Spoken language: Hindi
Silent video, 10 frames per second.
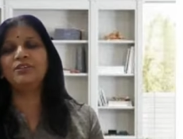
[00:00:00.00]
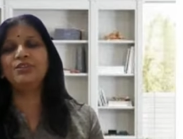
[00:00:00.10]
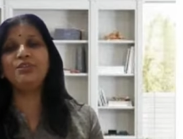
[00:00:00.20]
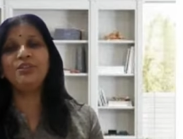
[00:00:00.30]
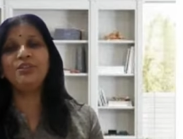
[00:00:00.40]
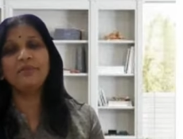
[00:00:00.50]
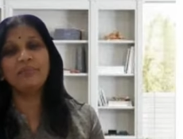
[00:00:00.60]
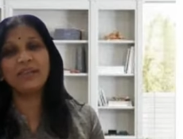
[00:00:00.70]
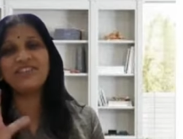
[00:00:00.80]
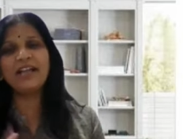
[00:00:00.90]
तो
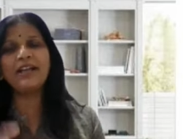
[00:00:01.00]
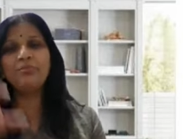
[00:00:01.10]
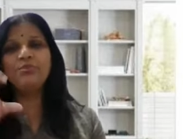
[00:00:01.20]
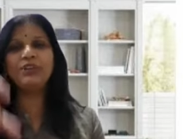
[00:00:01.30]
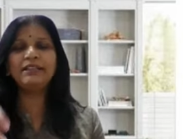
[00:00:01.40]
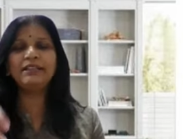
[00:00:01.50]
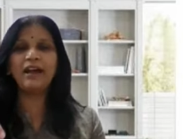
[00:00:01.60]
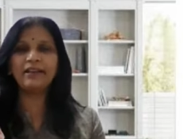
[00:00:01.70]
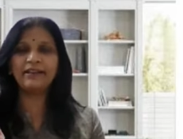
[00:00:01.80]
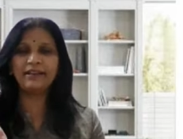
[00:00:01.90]
मज्जा का पूर्ण
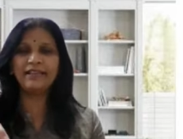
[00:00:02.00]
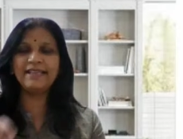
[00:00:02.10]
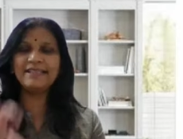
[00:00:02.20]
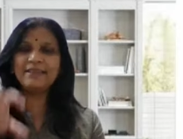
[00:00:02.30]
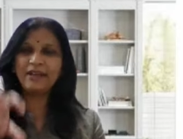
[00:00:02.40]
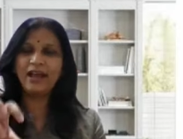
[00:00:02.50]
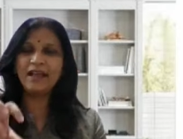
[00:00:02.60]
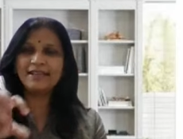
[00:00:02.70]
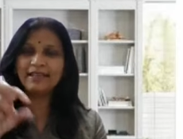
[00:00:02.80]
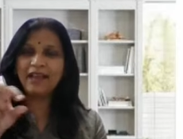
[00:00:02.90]
कार्य है किसी
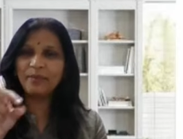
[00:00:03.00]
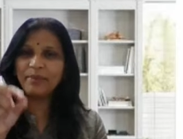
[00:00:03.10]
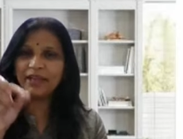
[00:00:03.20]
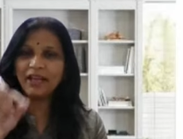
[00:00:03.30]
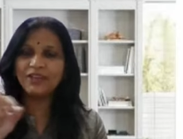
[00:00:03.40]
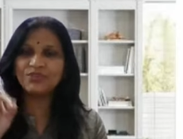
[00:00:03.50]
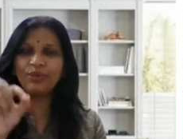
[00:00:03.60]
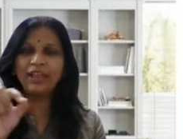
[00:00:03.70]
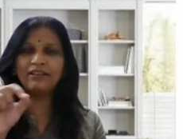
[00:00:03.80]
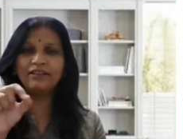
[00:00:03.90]
प्रकार से नाभि का
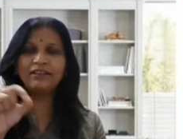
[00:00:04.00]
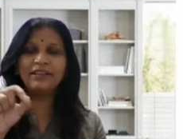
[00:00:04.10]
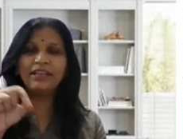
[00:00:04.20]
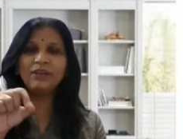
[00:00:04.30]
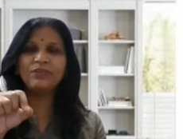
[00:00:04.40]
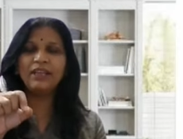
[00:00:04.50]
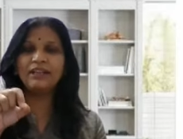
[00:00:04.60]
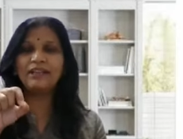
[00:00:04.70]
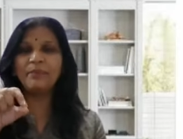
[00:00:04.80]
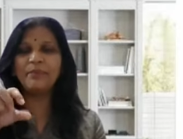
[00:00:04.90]
जो एक ये होता है
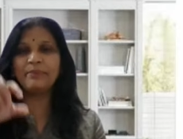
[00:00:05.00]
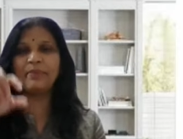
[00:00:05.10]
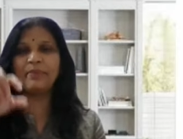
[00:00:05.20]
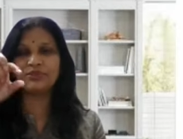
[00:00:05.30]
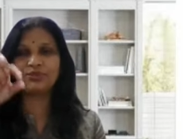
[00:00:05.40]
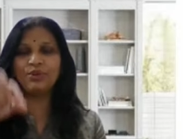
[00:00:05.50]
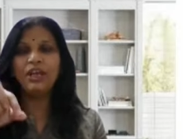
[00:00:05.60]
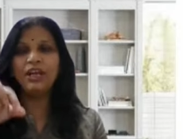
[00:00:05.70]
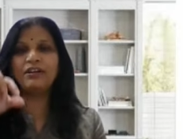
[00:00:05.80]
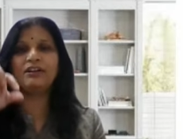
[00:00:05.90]
ना नाभि में जो
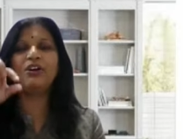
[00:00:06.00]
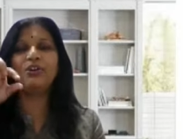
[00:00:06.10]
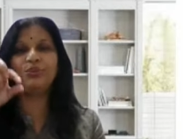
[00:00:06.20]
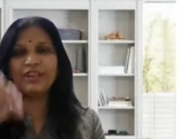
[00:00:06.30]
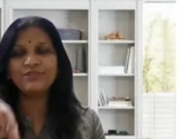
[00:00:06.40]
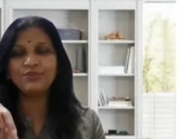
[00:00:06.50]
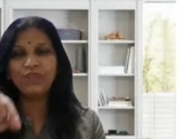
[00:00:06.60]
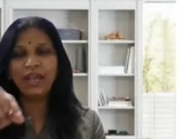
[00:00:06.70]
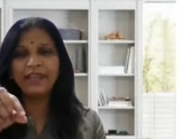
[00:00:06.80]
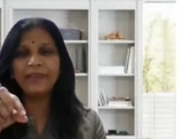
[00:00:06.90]
हॉलोनेस
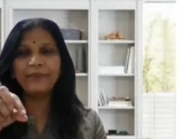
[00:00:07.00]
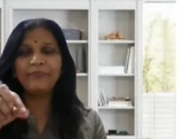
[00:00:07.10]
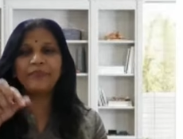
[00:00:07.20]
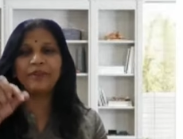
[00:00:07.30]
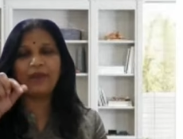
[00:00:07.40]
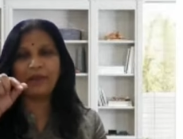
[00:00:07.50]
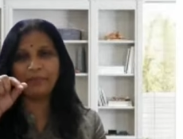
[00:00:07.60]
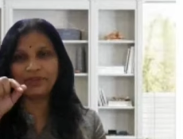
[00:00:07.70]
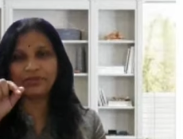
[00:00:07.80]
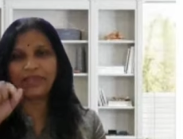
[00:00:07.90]
होता है वहां
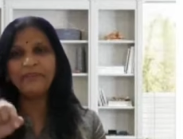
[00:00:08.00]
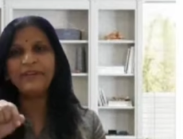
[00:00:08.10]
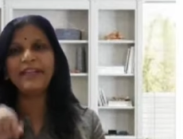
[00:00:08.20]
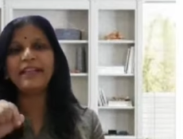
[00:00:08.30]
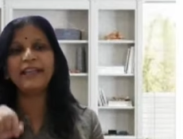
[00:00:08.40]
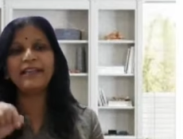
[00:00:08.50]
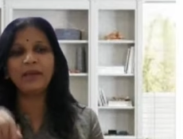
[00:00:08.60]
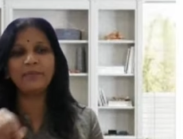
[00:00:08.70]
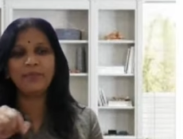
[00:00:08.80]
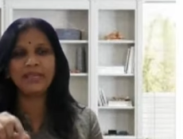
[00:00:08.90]
पे जो कैविटी है
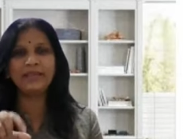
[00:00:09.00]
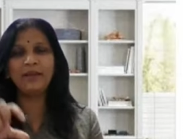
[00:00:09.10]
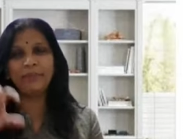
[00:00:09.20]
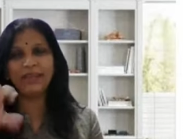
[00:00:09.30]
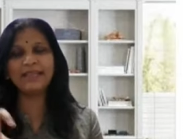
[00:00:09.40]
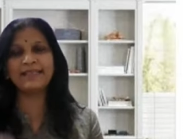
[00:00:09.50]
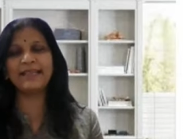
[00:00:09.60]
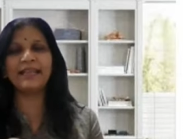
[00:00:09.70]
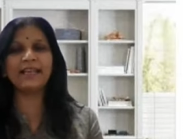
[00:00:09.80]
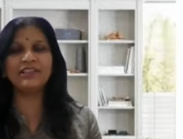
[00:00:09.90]
नाभि अम्बिलिकस
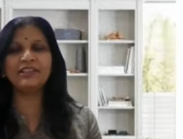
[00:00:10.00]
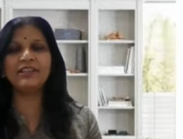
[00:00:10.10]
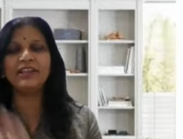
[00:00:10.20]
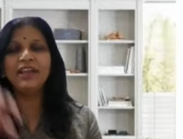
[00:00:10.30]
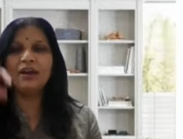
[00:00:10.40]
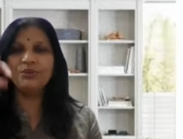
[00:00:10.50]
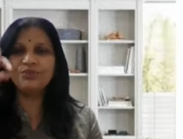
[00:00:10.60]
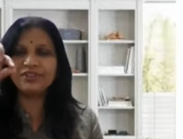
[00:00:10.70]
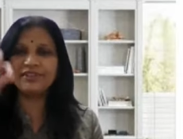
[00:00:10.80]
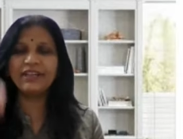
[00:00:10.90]
के रीजन की
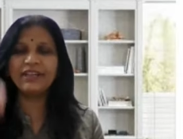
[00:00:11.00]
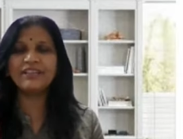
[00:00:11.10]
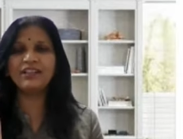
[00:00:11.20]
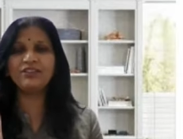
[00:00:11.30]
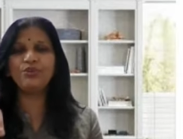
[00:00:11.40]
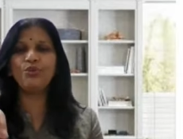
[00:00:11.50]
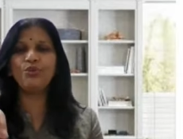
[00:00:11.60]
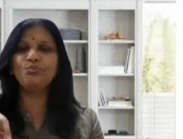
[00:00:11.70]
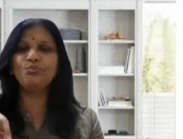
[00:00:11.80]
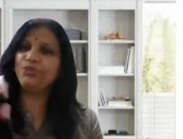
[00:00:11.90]
उस रीजन को
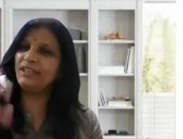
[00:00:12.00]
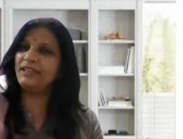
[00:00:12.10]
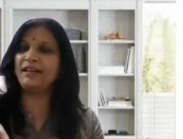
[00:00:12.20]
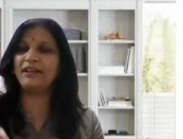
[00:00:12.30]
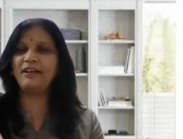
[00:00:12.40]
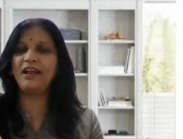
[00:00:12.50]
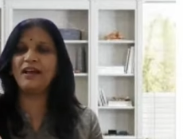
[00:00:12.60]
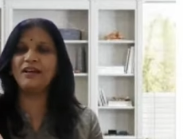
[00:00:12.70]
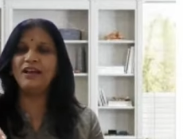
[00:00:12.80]
पूरित करना